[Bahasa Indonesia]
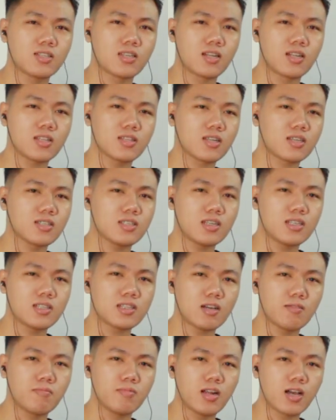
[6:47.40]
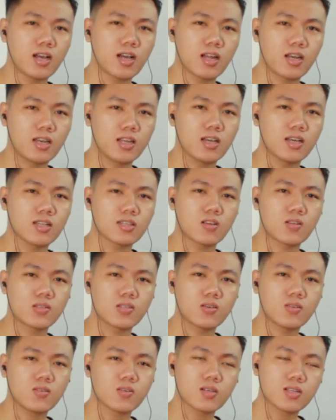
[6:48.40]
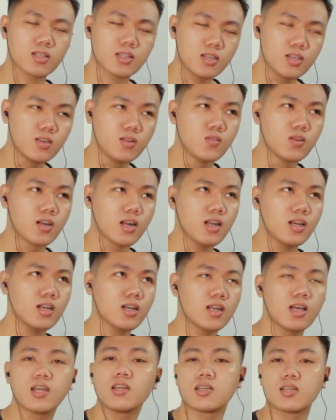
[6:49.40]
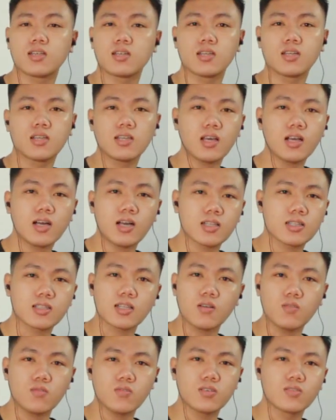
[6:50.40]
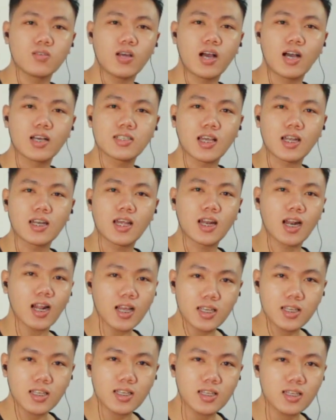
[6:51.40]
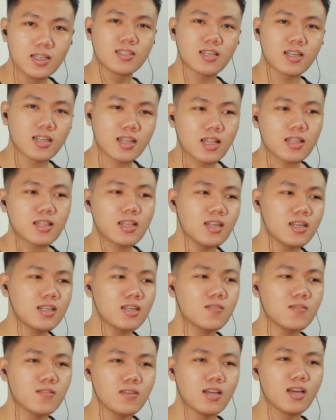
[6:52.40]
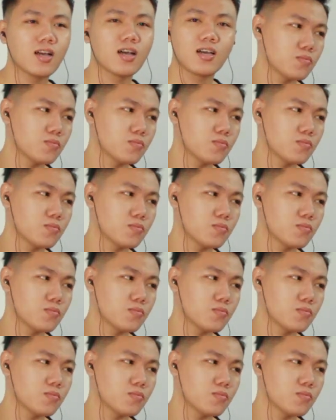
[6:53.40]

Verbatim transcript: sering terjadi tabrakan ya tahu-tahu ketiduran dan dia nggak tahu udah nggak sadar lagi ternyata dia udah